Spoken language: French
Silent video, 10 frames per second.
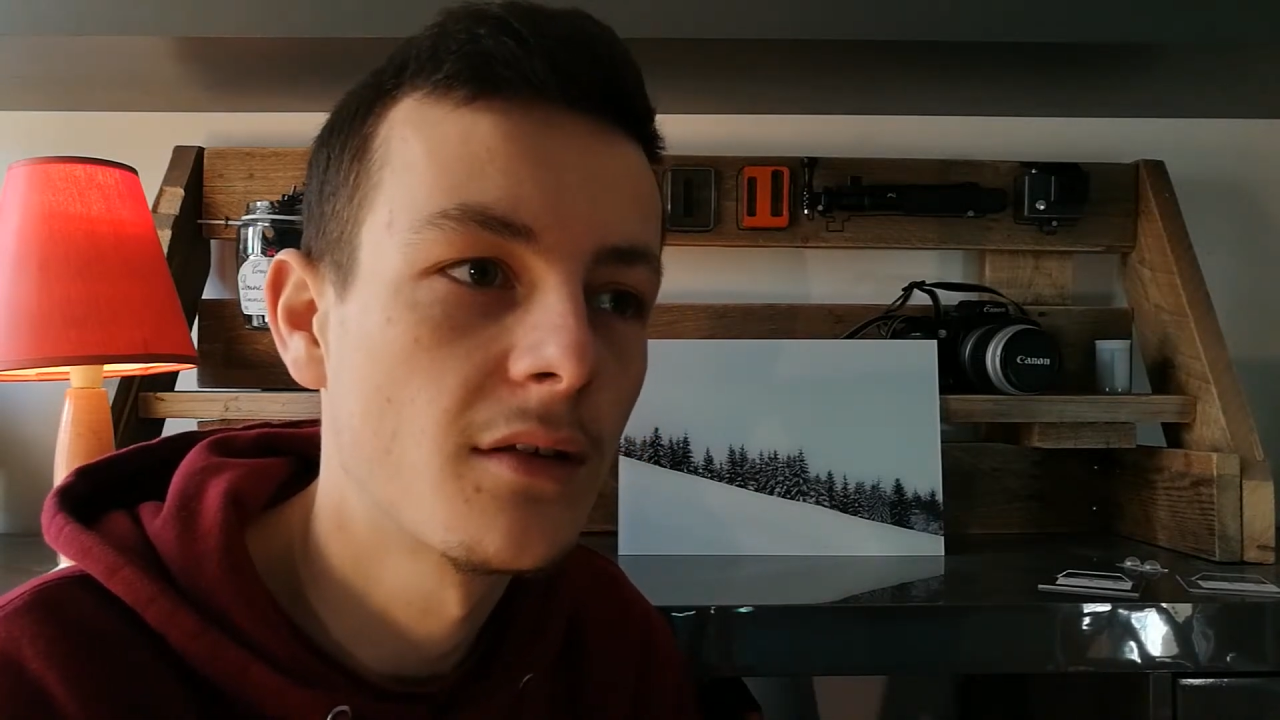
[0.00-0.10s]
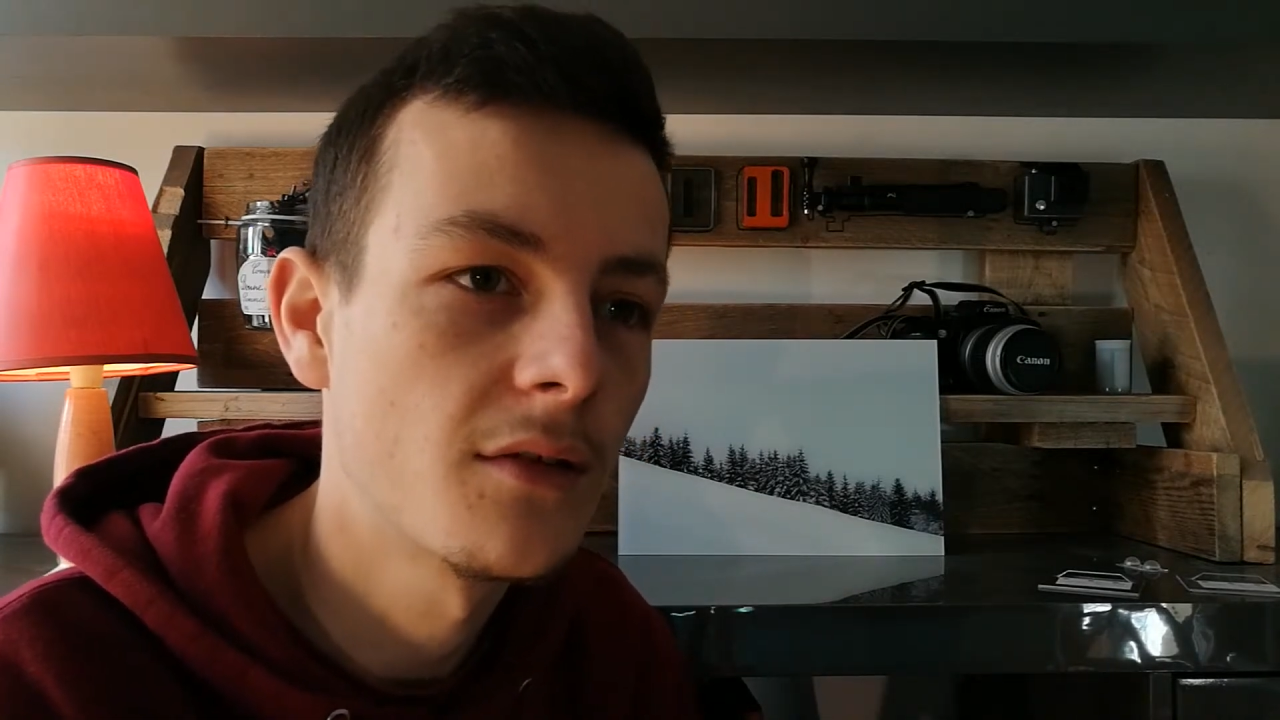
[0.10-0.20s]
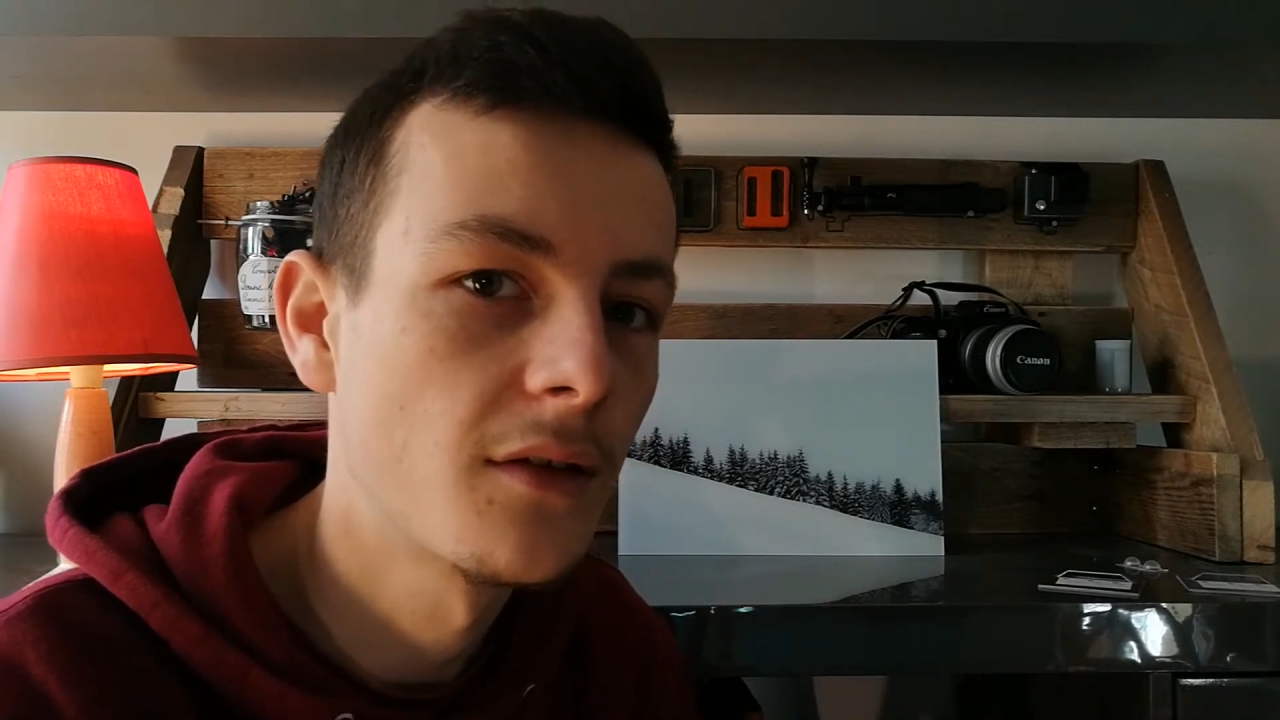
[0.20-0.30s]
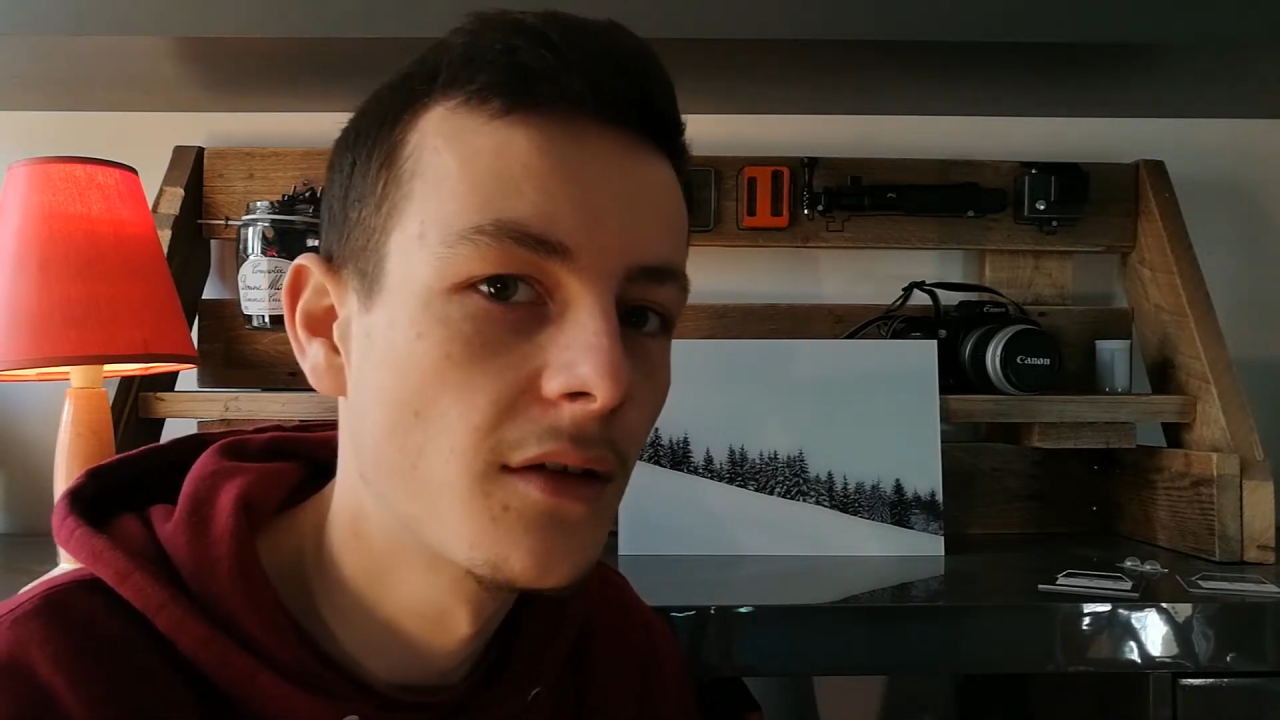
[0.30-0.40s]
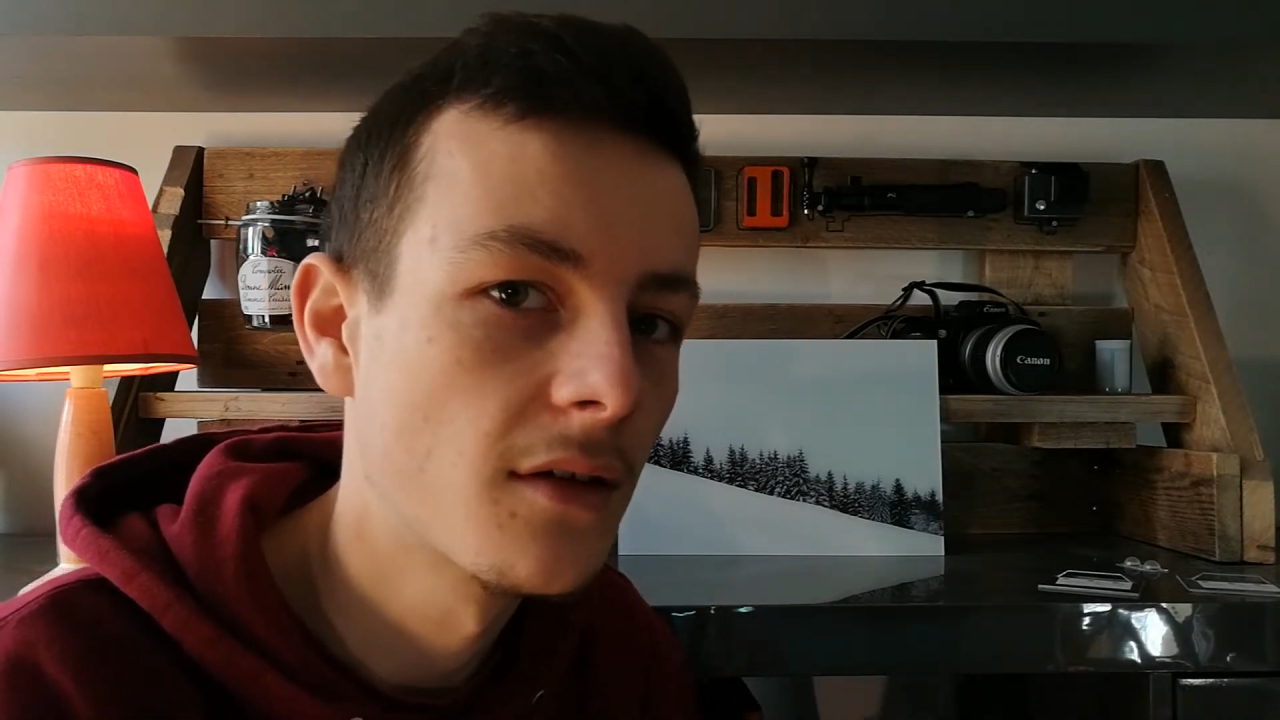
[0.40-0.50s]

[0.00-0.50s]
c'est